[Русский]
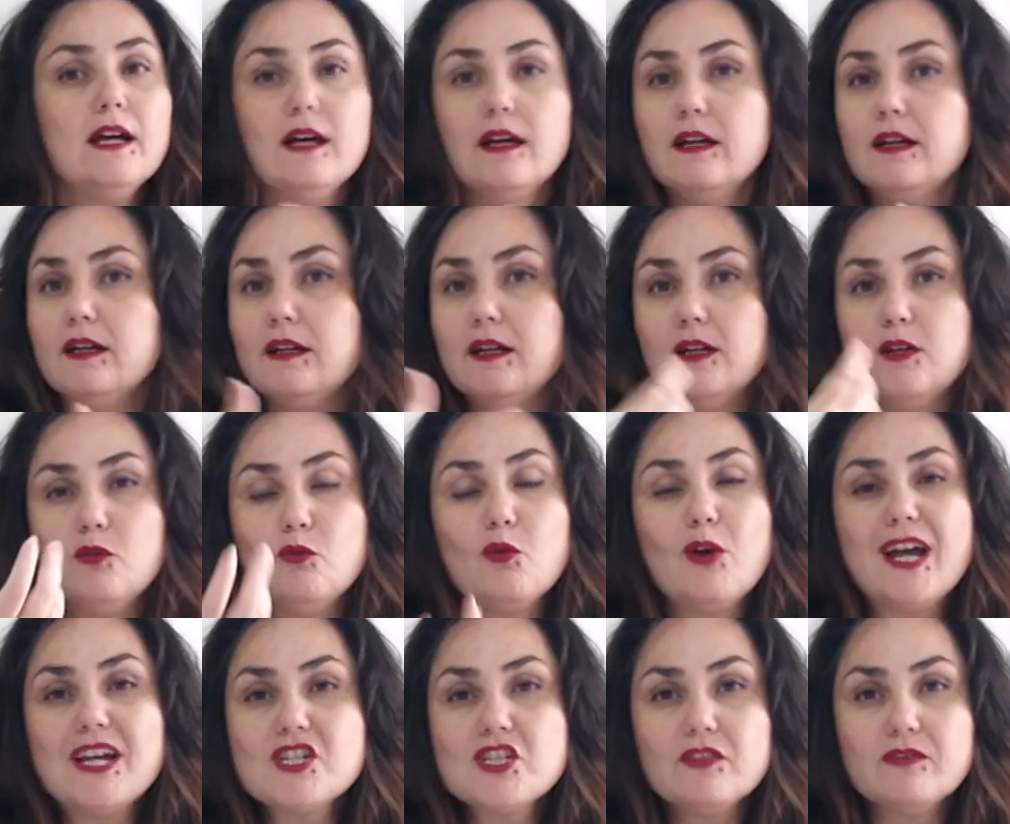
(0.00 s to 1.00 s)
А, у
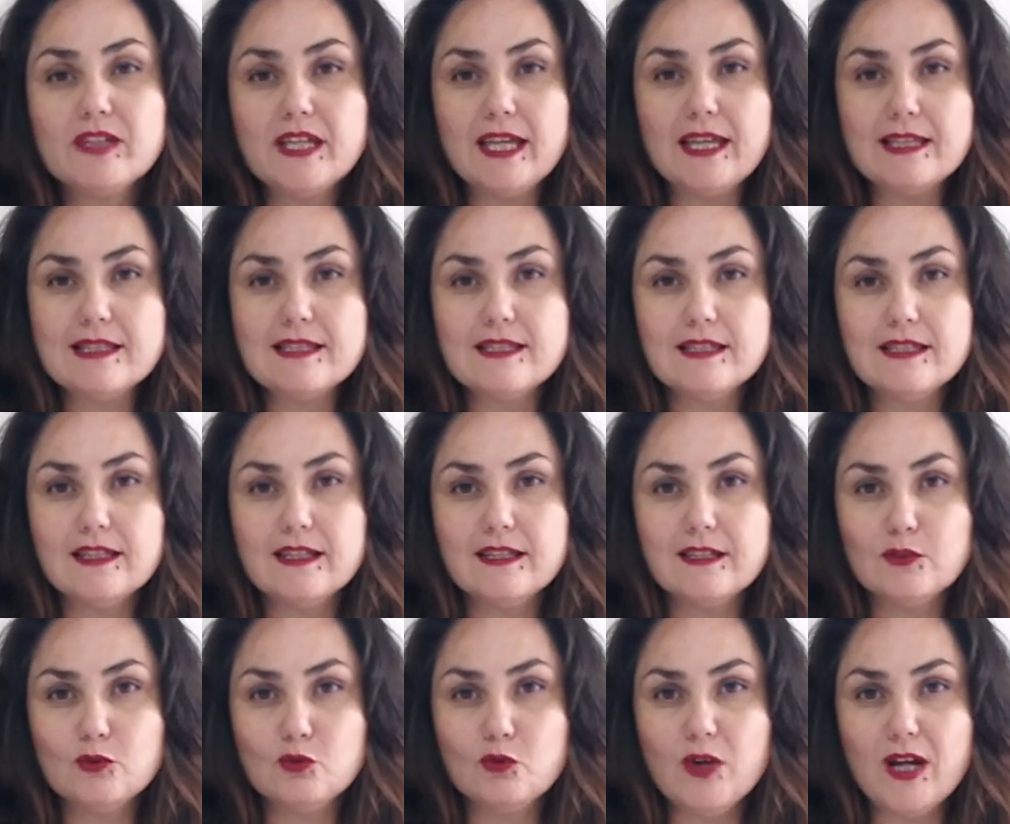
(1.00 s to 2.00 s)
каждого эти
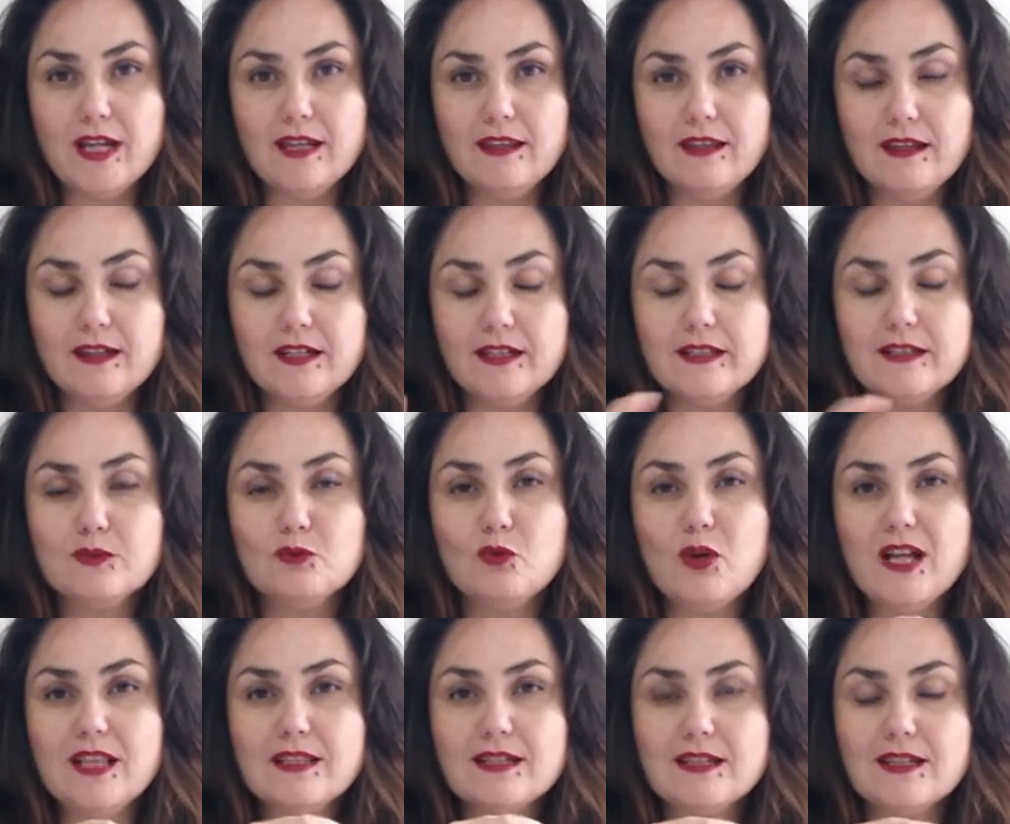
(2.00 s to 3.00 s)
ритуал,
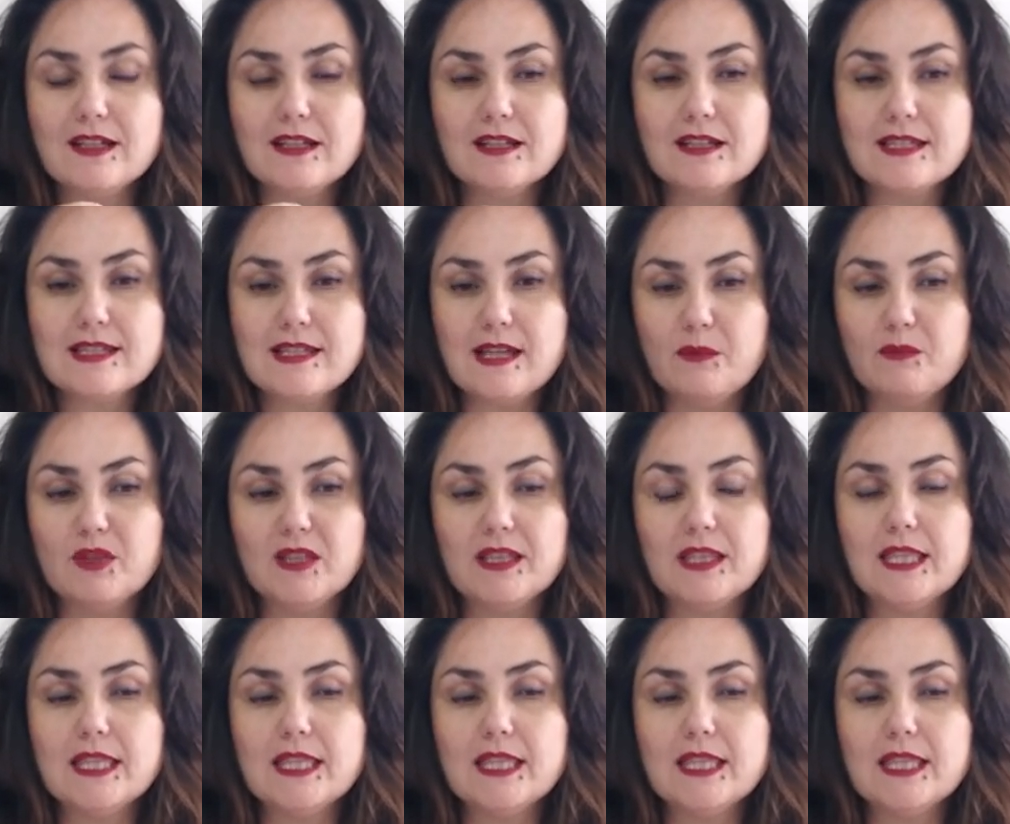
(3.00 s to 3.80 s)
ритуалы а, сами.